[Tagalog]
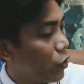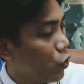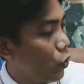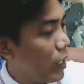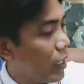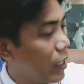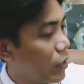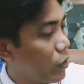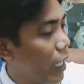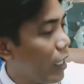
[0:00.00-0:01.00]
doing
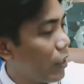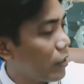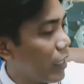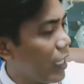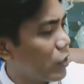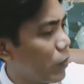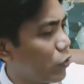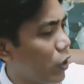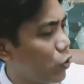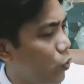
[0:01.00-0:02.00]
uh, thanks what
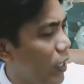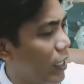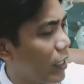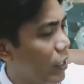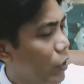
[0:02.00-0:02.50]
you are doing